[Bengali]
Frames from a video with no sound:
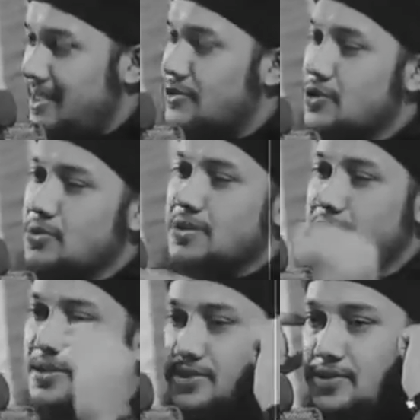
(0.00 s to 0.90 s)
কি
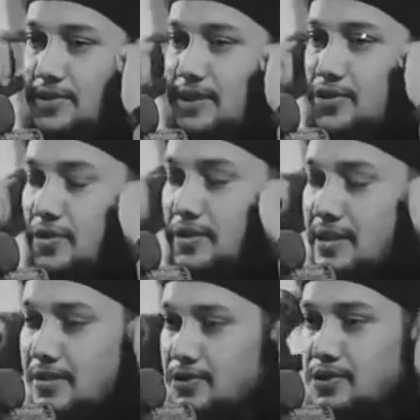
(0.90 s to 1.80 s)
চমৎকার নসিহত তিনি
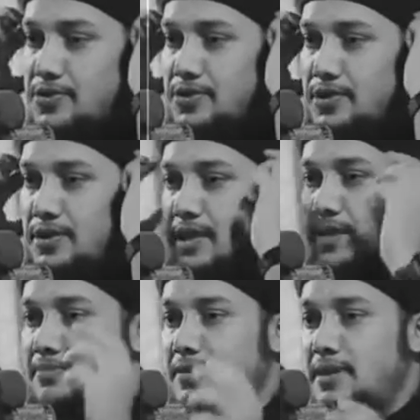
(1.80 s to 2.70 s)
সন্তানকে নসিহত করছেন ইয়া